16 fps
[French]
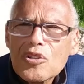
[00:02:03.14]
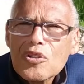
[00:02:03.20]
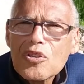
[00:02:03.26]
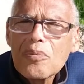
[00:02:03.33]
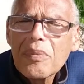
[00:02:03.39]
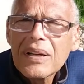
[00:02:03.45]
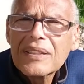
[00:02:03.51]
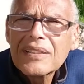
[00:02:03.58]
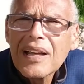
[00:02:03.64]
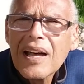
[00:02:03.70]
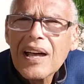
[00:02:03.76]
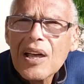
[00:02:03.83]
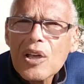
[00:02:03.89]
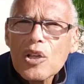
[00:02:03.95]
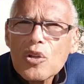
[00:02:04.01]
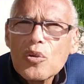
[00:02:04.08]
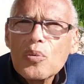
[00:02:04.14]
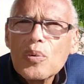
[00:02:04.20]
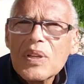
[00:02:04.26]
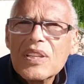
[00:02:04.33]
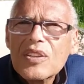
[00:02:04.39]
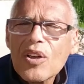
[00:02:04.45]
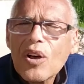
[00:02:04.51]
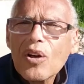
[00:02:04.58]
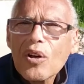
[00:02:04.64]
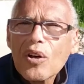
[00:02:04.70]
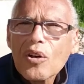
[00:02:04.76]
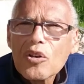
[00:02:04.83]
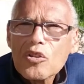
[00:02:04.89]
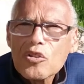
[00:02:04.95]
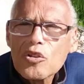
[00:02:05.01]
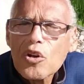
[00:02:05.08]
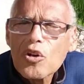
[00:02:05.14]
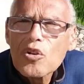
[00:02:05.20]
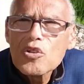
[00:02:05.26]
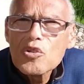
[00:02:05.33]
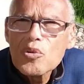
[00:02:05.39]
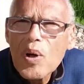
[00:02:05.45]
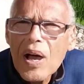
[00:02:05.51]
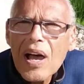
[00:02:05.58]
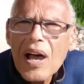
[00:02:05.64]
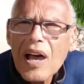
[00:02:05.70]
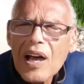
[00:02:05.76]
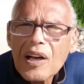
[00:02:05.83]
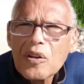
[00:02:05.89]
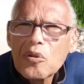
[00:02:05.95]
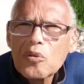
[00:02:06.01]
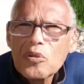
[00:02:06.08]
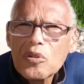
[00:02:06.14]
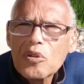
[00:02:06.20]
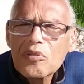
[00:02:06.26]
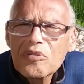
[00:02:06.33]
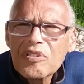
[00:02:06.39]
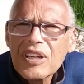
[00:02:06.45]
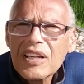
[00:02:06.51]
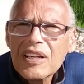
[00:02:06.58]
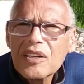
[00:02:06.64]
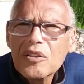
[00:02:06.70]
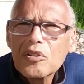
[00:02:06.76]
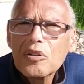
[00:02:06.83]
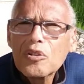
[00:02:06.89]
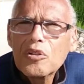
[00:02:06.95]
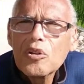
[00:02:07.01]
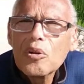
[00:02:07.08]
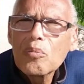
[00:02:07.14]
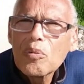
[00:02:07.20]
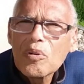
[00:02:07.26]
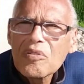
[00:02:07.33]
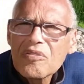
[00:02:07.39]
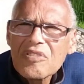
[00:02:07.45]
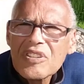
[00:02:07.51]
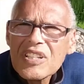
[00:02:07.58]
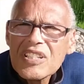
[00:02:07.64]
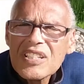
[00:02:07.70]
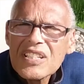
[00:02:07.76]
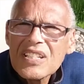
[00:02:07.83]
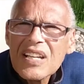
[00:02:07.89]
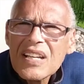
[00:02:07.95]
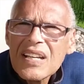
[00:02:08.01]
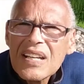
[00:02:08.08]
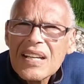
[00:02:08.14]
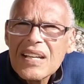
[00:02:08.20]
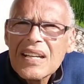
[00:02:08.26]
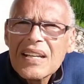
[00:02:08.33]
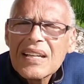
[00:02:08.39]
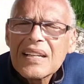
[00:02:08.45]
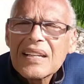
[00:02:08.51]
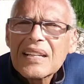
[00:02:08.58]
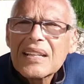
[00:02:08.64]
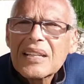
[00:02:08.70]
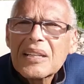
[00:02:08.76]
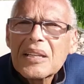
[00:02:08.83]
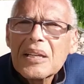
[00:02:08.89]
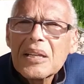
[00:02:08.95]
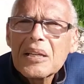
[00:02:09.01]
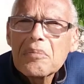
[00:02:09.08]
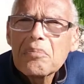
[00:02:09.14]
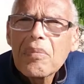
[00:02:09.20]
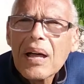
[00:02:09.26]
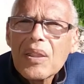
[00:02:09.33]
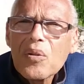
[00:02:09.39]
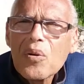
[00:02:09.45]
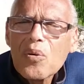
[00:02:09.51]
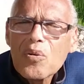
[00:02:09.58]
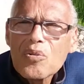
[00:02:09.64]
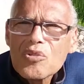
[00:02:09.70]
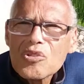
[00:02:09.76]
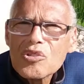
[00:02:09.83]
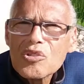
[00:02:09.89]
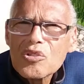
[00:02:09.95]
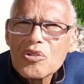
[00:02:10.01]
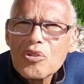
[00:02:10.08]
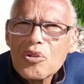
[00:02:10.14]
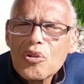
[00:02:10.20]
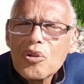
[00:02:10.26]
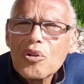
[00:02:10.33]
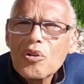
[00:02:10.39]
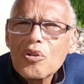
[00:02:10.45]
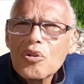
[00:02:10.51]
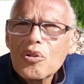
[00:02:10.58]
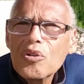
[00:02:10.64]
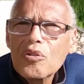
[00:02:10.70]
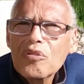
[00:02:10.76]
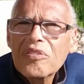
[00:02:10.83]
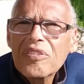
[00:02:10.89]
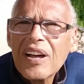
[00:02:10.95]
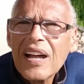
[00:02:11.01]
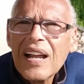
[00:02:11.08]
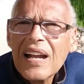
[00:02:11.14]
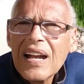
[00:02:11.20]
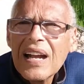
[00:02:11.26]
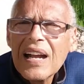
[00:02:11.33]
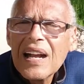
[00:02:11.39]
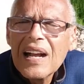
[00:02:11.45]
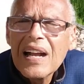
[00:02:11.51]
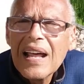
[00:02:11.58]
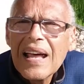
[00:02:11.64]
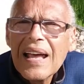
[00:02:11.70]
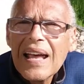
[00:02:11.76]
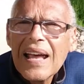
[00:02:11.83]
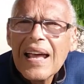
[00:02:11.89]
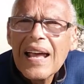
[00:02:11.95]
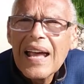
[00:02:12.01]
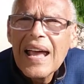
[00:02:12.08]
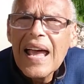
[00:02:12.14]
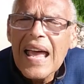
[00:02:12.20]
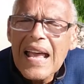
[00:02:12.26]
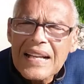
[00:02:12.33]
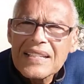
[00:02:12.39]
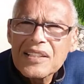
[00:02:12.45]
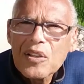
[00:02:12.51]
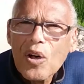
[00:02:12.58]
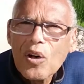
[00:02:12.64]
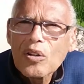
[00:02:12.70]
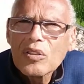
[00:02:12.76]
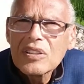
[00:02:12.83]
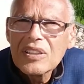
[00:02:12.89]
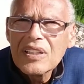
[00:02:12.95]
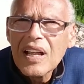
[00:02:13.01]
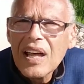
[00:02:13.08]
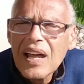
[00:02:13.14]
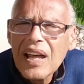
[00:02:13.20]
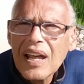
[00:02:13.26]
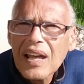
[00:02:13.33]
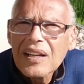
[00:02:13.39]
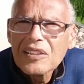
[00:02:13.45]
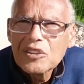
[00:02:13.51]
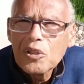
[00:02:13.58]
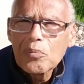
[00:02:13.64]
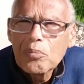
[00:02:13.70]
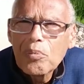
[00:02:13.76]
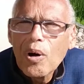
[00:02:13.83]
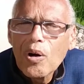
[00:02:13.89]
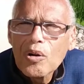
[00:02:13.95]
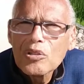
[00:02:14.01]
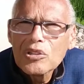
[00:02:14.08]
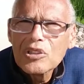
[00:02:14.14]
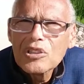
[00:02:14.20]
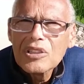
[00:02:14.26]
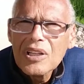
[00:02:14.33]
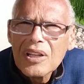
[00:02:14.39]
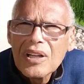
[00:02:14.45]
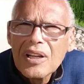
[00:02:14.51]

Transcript: ce matin, 8 heures, je reçois un coup de fil de mon fils qui m'annonce une nouvelle extraordinaire, je pense,